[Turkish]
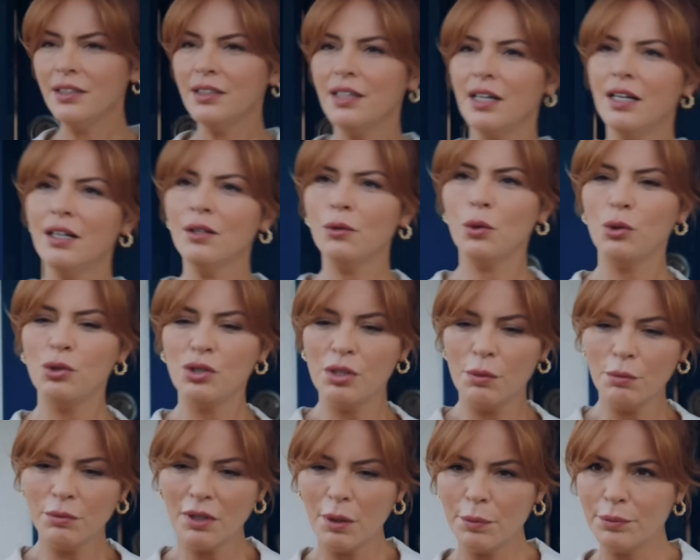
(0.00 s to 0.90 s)
ya
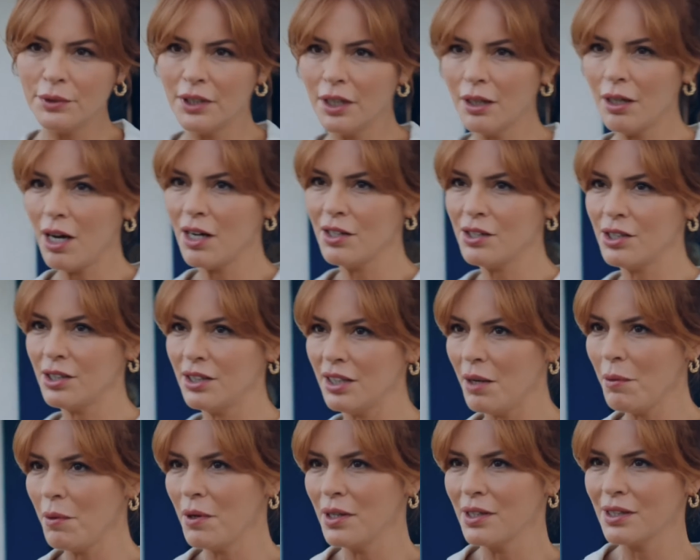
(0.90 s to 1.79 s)
kocamı kapıda
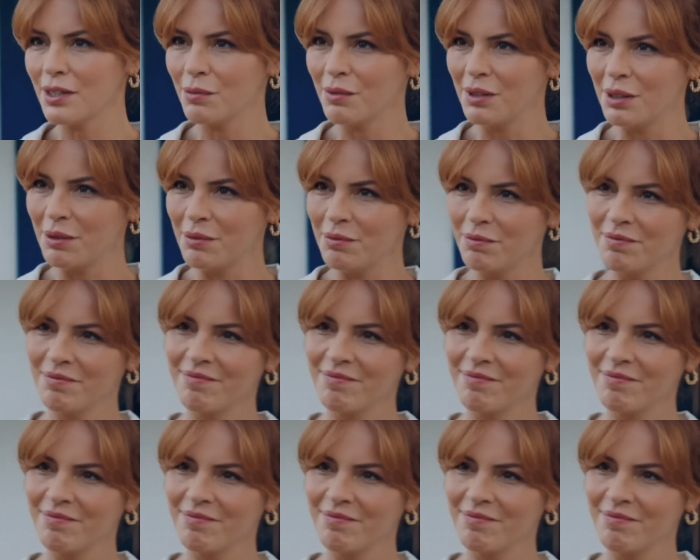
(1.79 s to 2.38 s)
karşılayamaz mıyım?